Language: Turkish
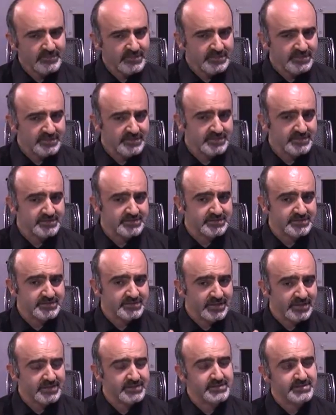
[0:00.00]
e,
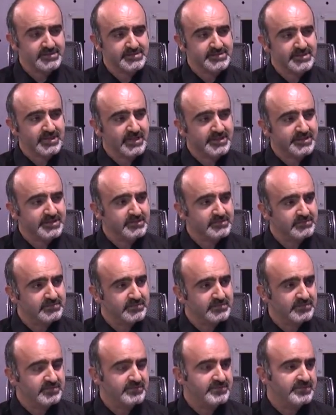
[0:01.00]
daha sakin,
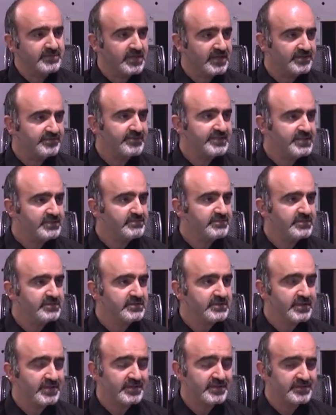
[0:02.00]
daha verimli
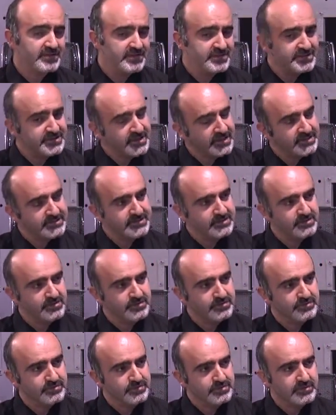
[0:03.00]
yani iş hayatında
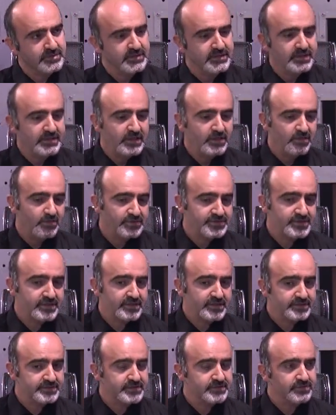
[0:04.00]
olsun, özel
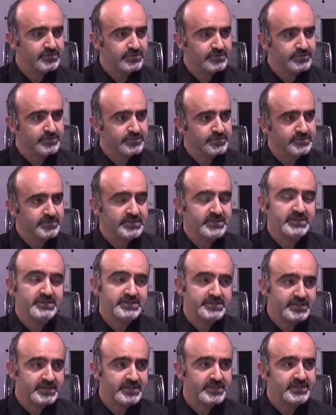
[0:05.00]
hayatında olsun,
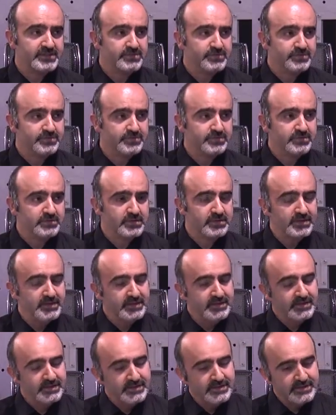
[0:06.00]
ilişkilerde olsun
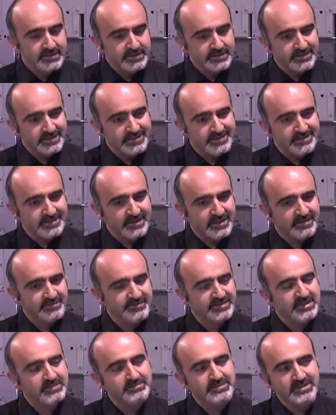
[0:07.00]
ee, daha
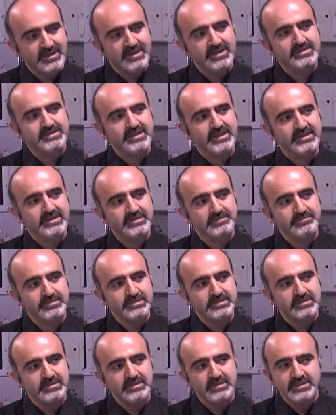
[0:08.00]
verimli, daha sakin
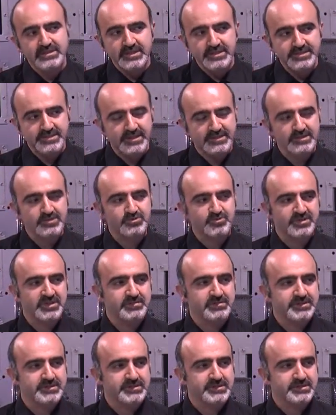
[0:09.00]
bir yaşantı
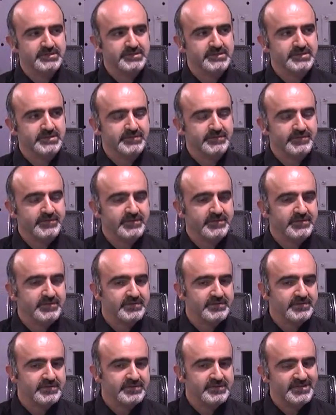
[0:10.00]
sürebilirsiniz.
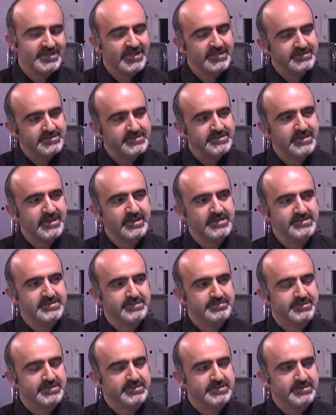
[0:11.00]
Ee, kendinizi daha az
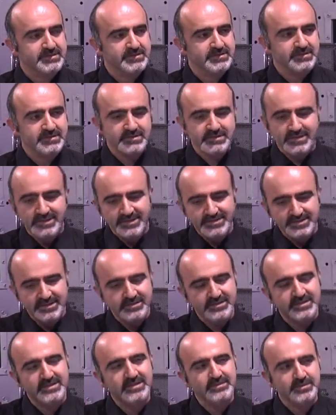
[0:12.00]
yıpratırsınız. Yani
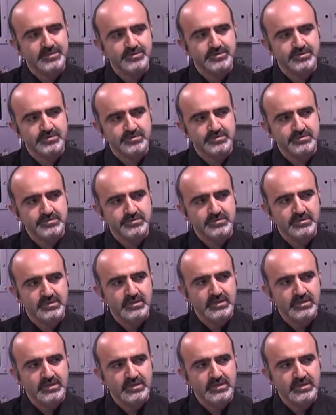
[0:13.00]
hastalıklara bakıyorsunuz.